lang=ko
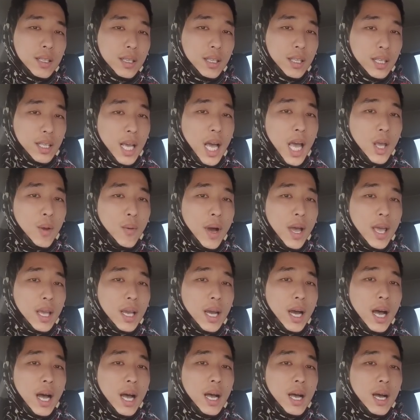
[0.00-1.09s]

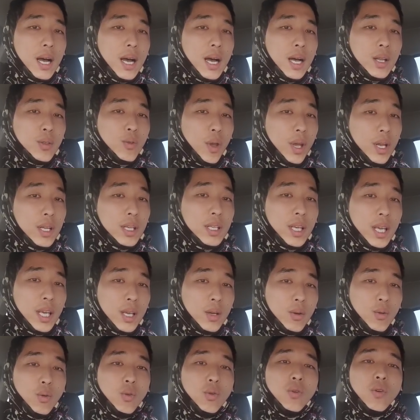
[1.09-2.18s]
DIY가 되는 게
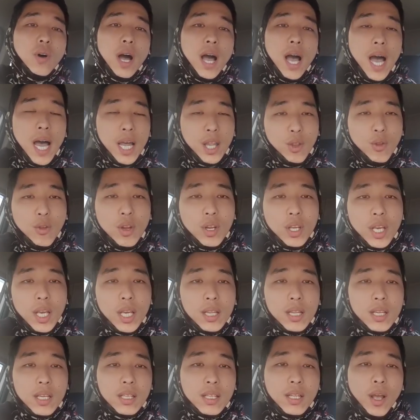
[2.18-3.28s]
있고 안 되는 게
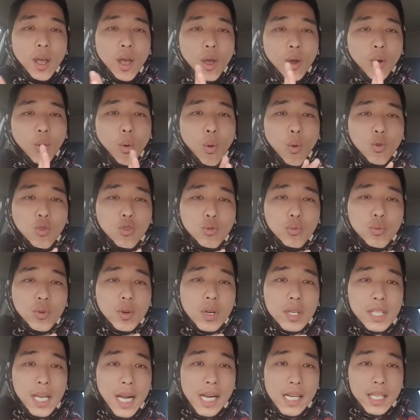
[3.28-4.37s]
있는 그
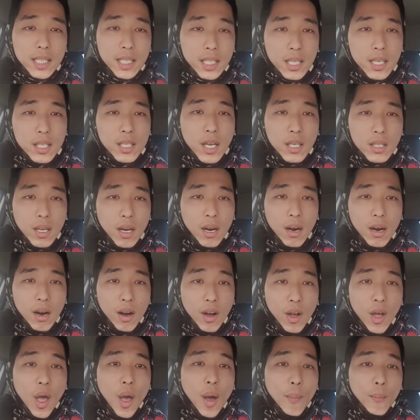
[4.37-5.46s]
구분을 잘
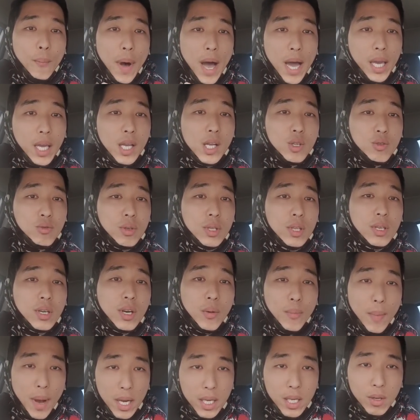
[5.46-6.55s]
지으셔서 맡길 수 있는
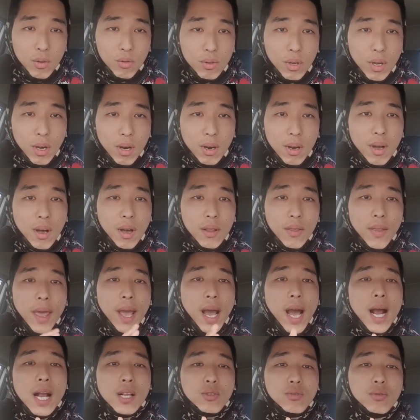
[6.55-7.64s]
건 맡기고요.
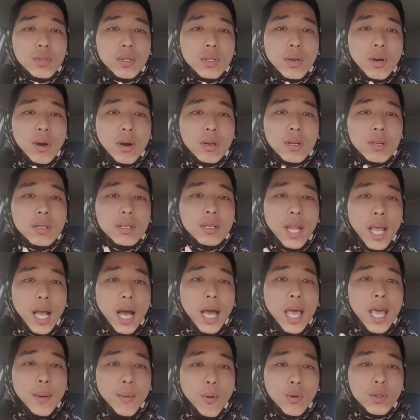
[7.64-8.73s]
내가 할 수 있는 거는 내가
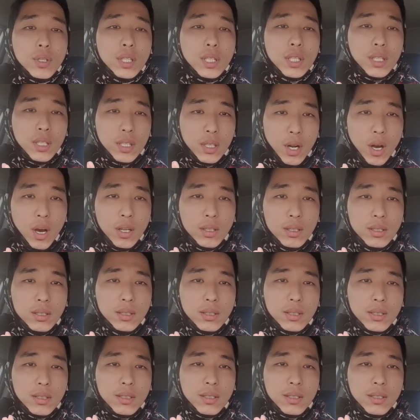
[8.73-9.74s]
해보는 그런